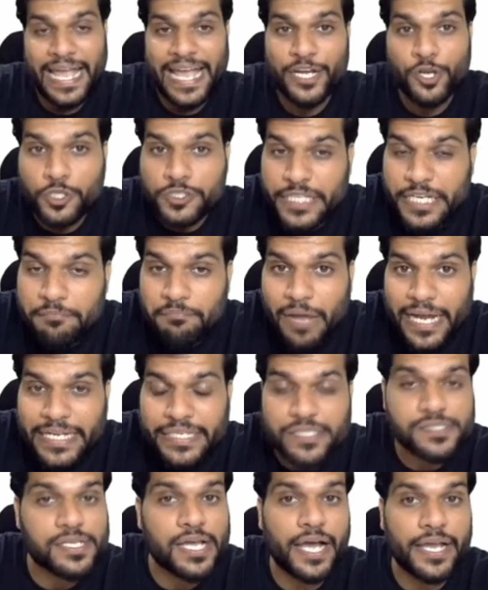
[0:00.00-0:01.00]
NO3
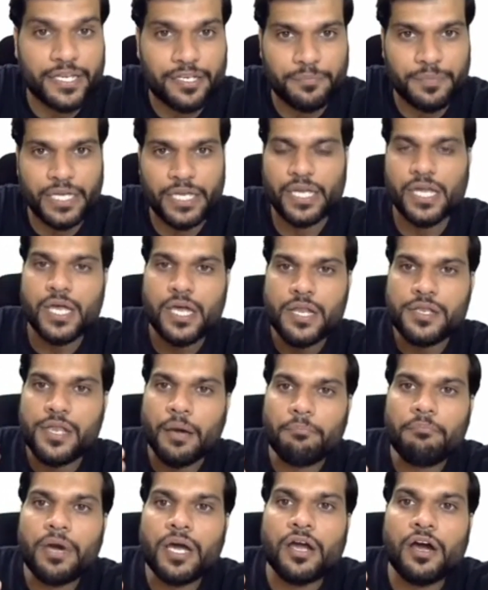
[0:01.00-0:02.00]
माइनस आयन में
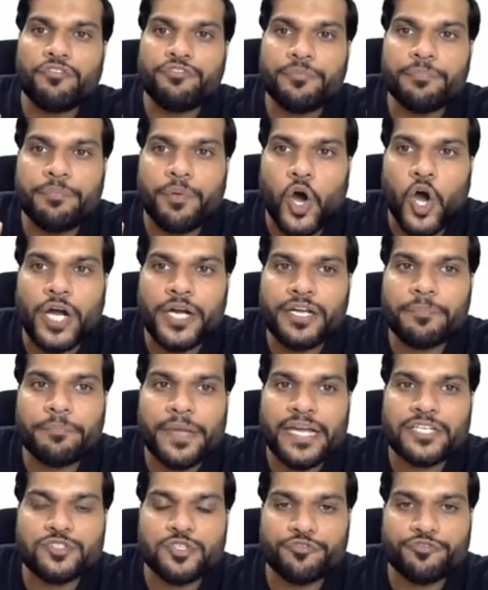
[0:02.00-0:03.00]
नंबर ऑफ बॉन्ड
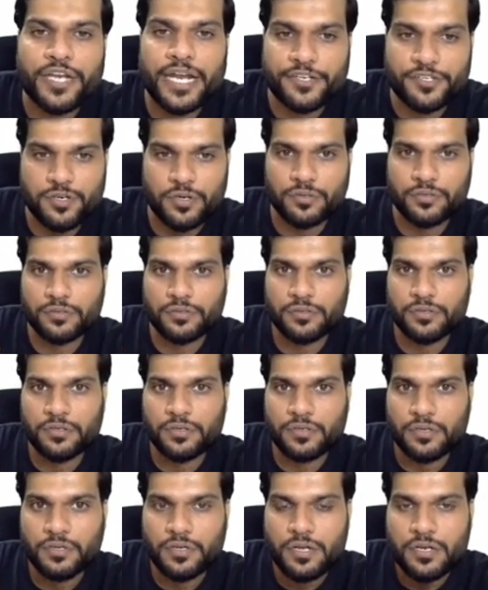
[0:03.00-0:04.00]
पेयर ऑफ इलेक्ट्रॉन
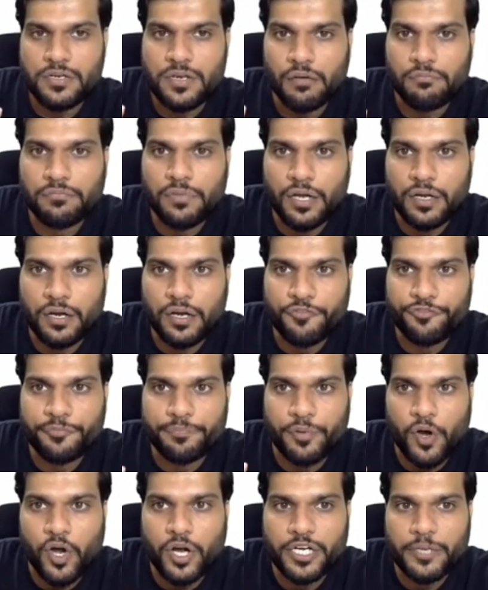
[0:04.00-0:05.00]
नंबर ऑफ
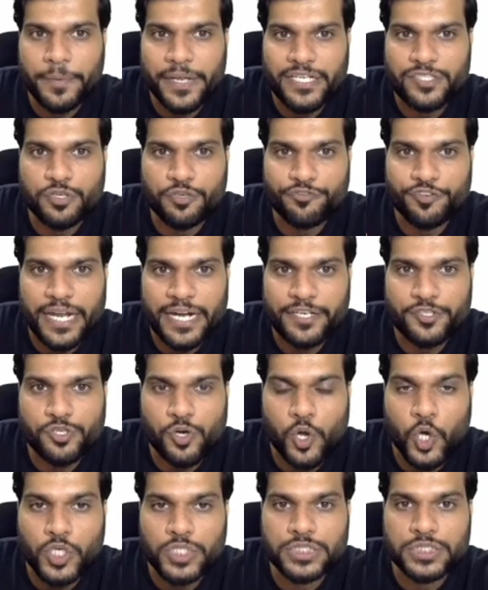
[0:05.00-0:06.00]
बॉन्ड पेयर ऑफ
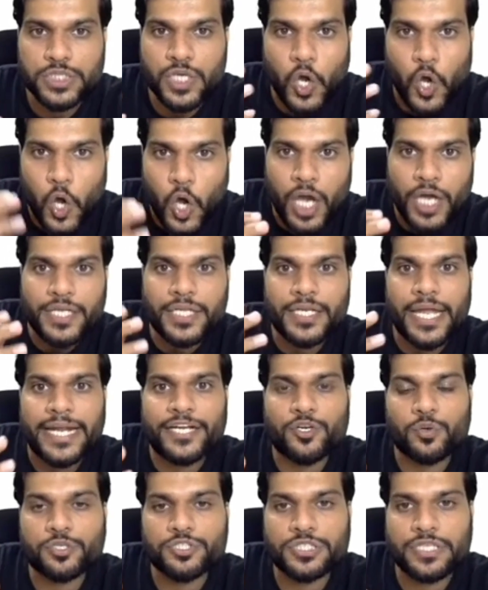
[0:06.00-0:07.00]
electrons ऑन
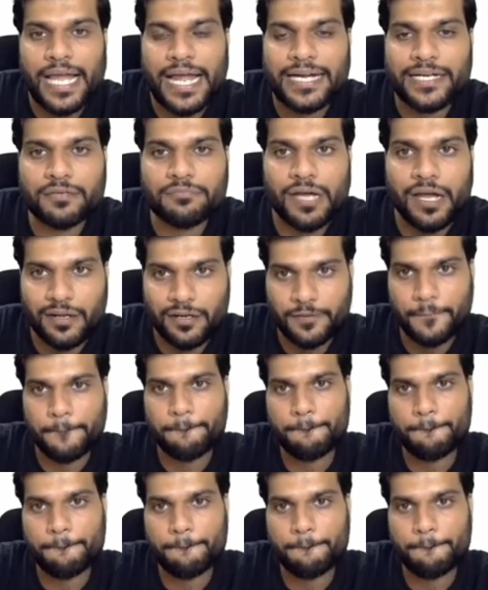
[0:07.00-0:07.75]
नाइट्रोजन एटम आर